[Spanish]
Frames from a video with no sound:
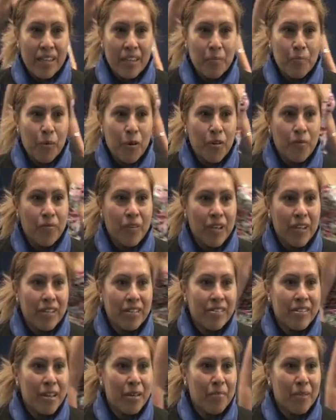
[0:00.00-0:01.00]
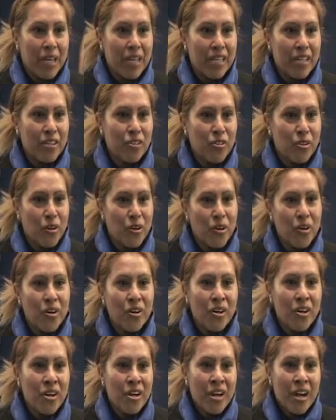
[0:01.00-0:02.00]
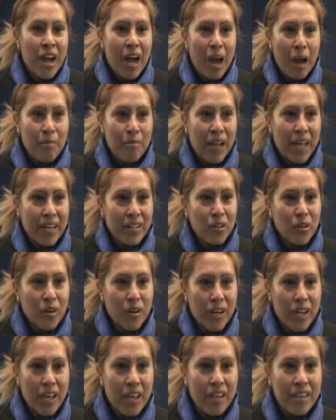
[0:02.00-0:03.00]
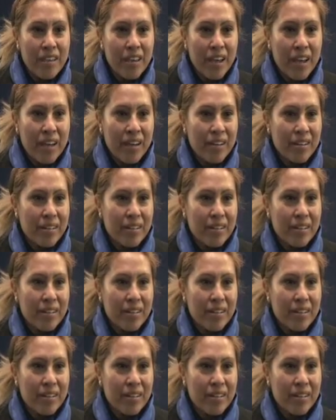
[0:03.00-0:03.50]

y por fin se me hizo hablar con ella,